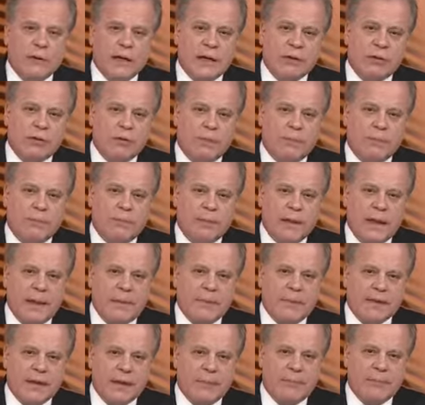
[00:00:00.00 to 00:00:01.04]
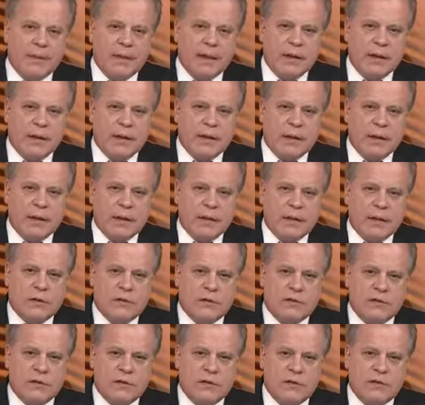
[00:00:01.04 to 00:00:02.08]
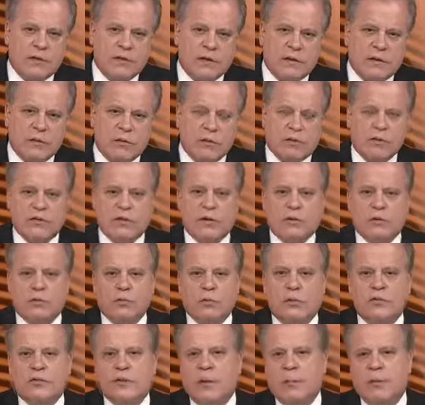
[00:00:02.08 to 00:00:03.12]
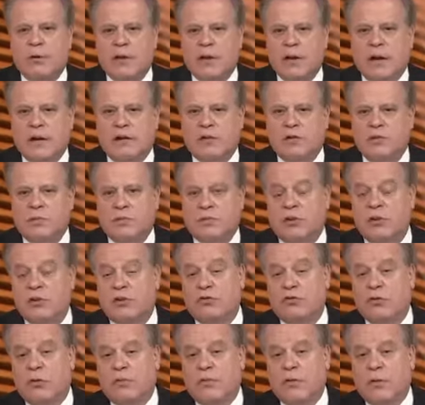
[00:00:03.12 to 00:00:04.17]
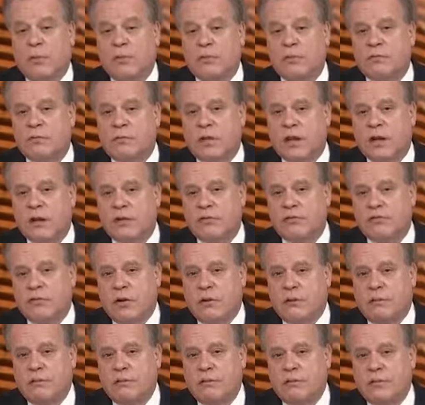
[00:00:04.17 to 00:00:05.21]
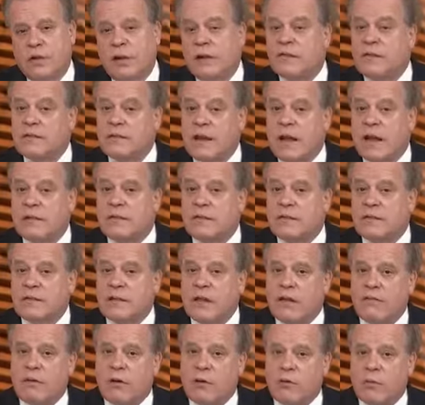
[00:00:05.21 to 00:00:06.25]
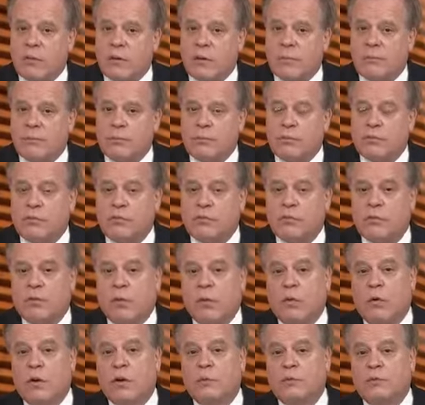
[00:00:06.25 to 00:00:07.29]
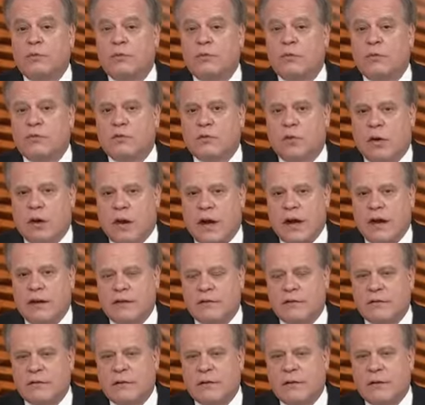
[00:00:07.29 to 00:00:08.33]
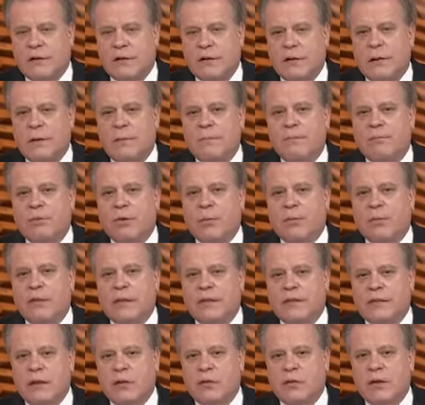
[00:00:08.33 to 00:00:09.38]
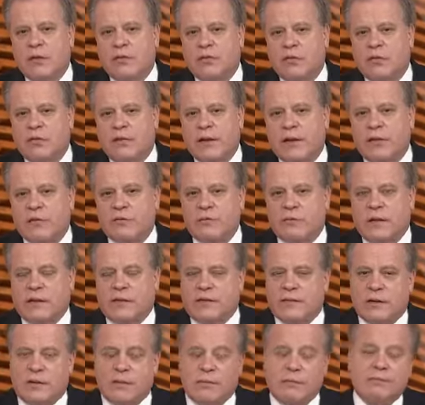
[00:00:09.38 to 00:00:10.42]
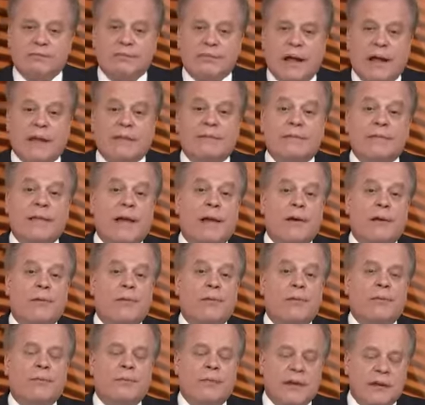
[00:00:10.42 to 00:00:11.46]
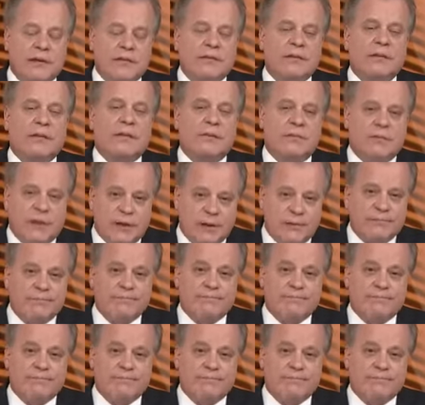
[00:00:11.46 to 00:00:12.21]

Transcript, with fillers: que é do PMDB, disse que usa duas caminhonetes porque choveu muito na região e a estrada estava ruim para os ônibus escolares prometeu resolver a situação até o mês que vem.